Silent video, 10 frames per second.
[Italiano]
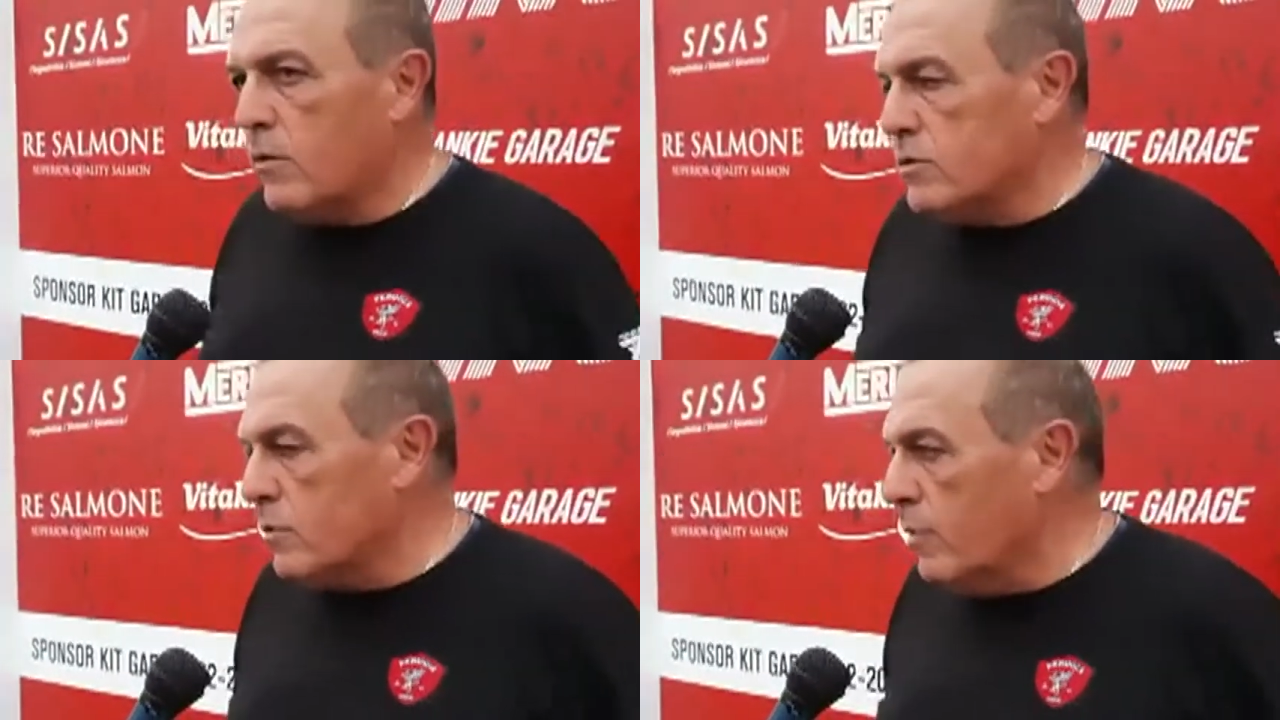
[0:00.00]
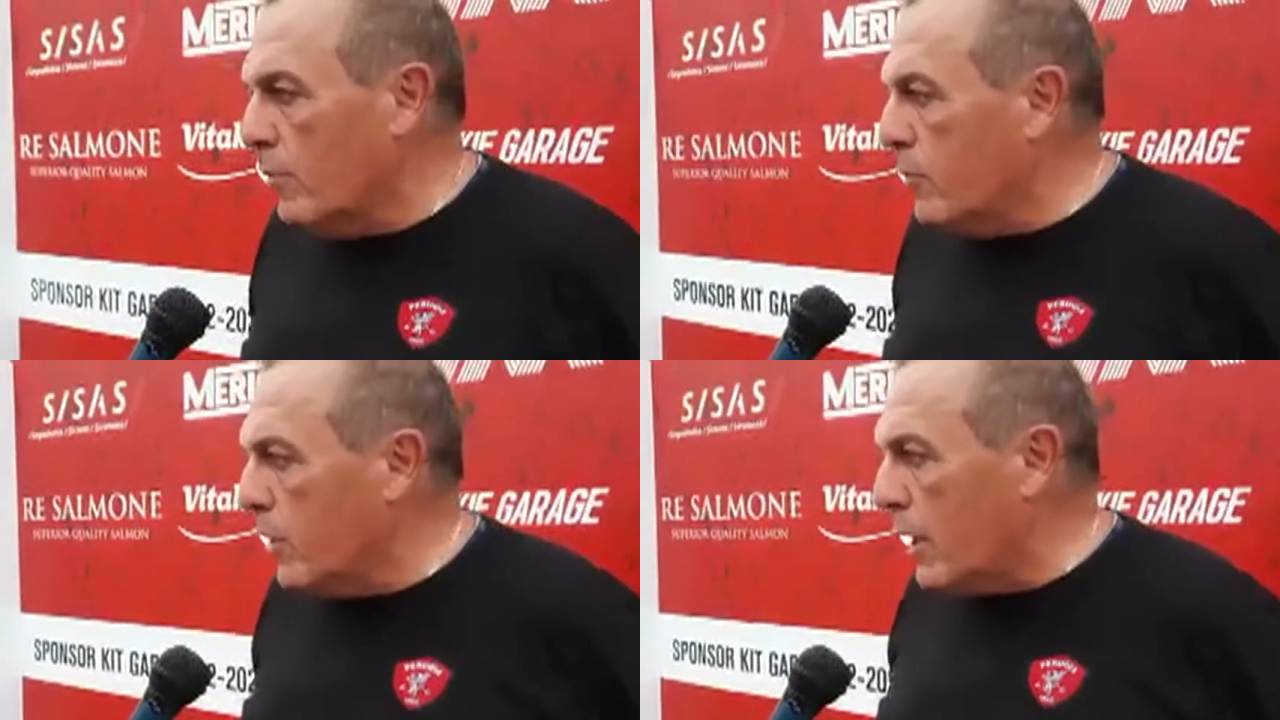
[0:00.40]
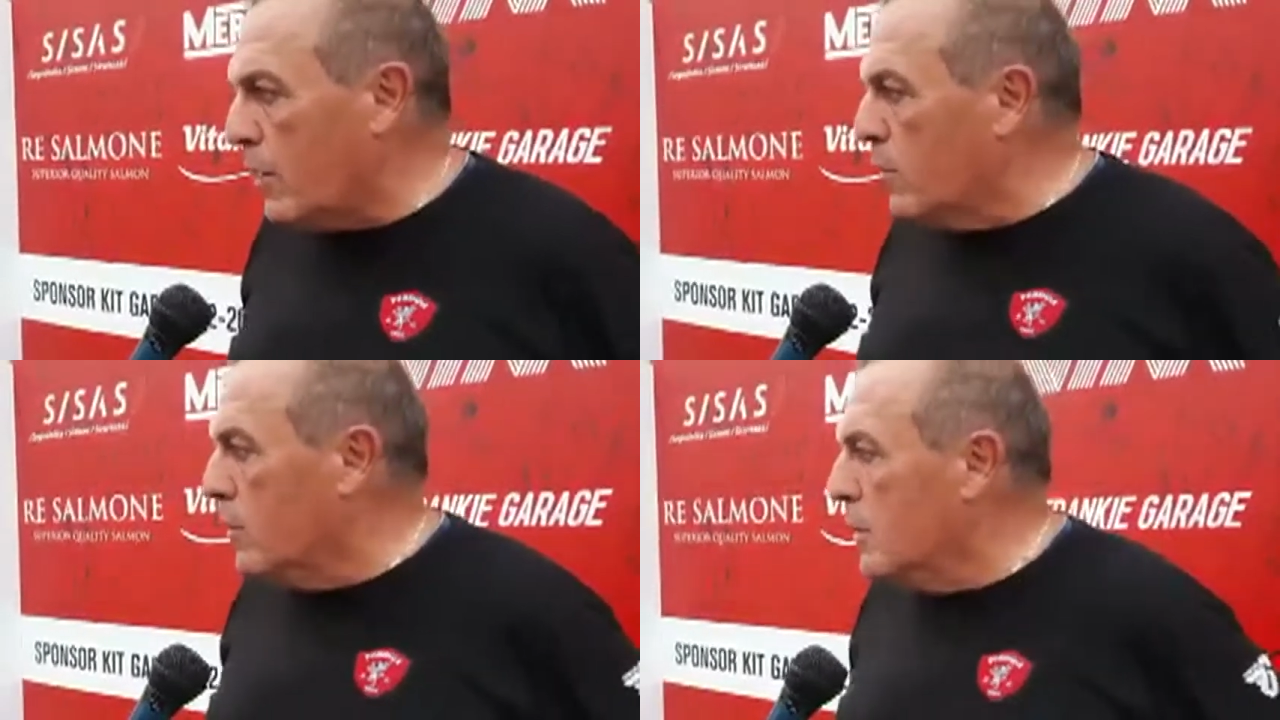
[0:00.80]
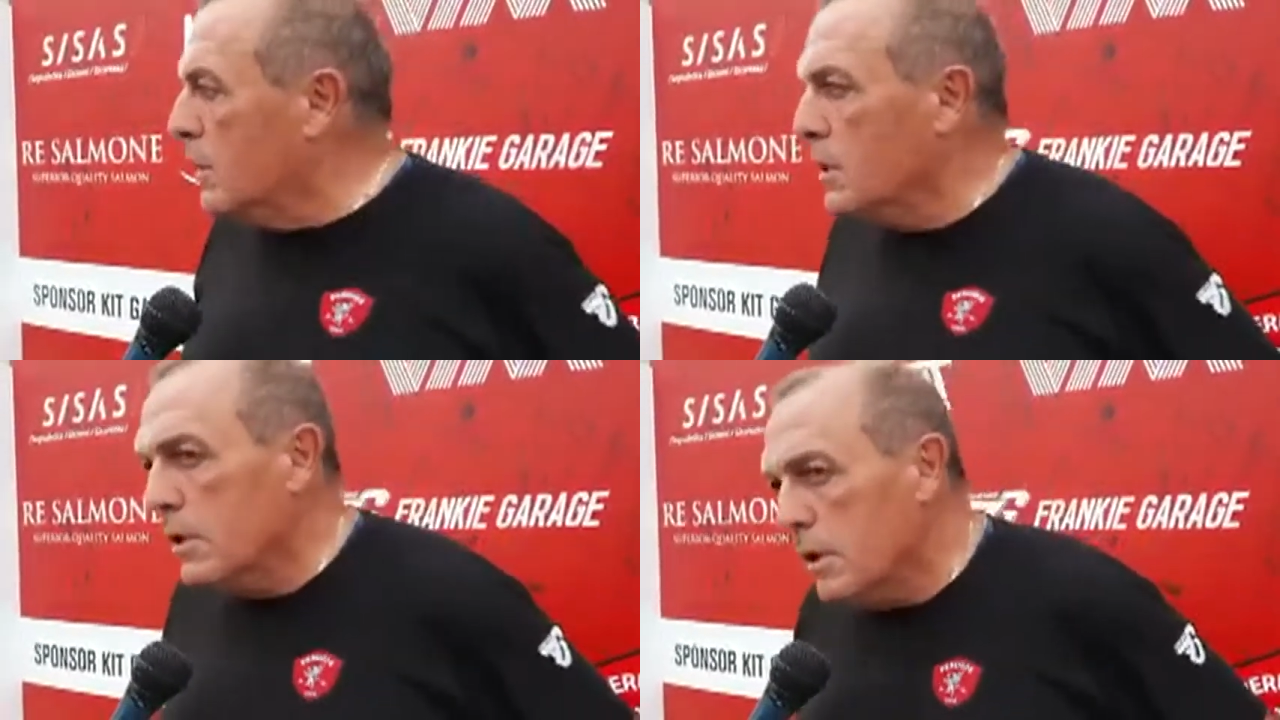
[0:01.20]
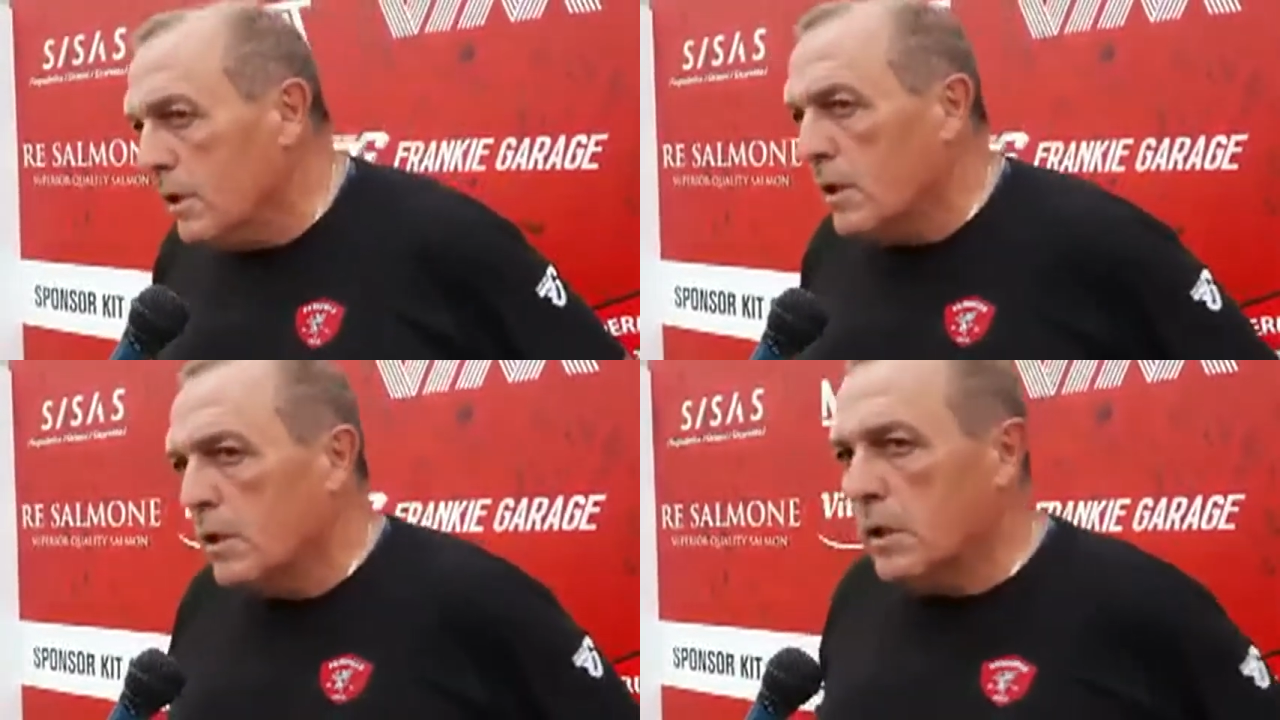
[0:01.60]
questo dobbiamo migliorare.
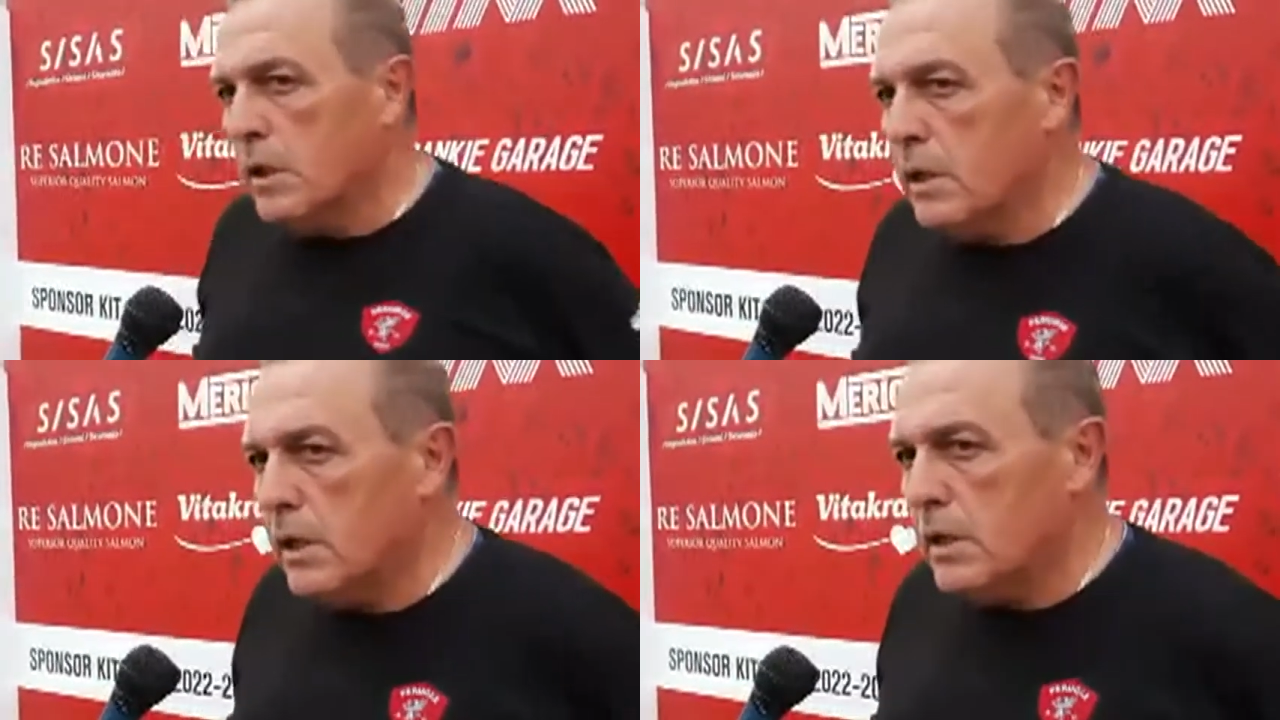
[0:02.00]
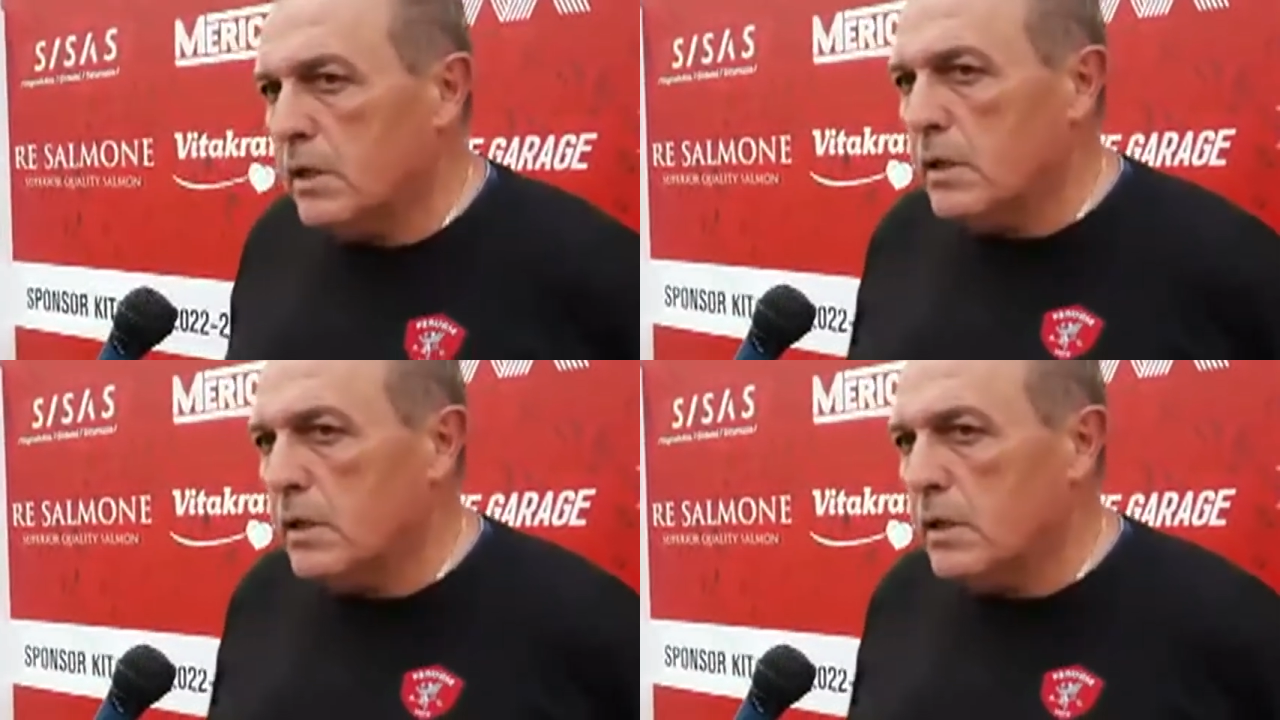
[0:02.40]
Eh,